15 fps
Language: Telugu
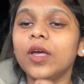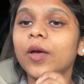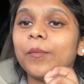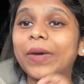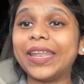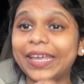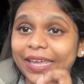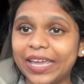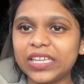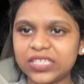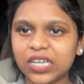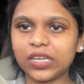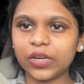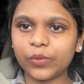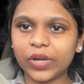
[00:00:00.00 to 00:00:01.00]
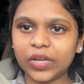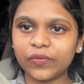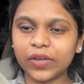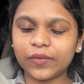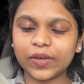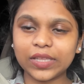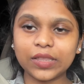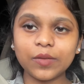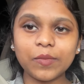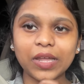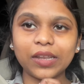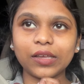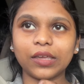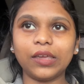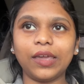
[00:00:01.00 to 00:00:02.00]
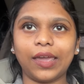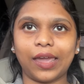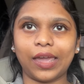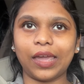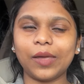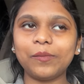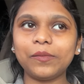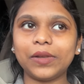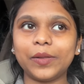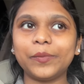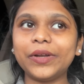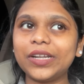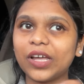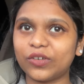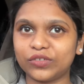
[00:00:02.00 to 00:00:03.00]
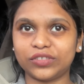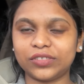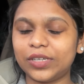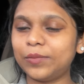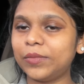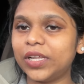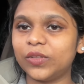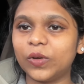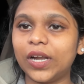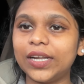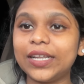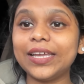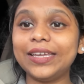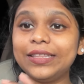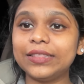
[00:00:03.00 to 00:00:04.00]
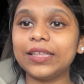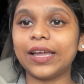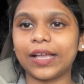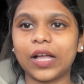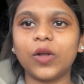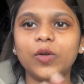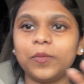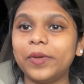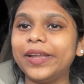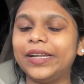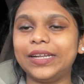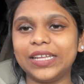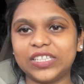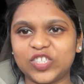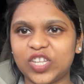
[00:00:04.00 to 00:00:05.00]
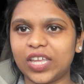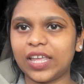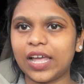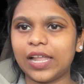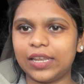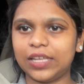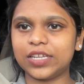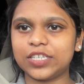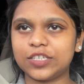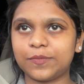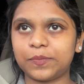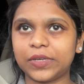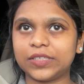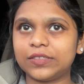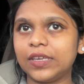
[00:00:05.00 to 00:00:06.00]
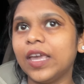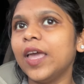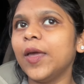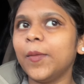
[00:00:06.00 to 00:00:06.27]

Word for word: మన ఏజ్ అండర్ ట్వంటీ ఫైవ్ అయితే మనకి ఏం లిమిట్ అవసరం లేదు అంటే ఇంత అకౌంట్ మెయింటైన్ చేయాలి అని చెప్పేసి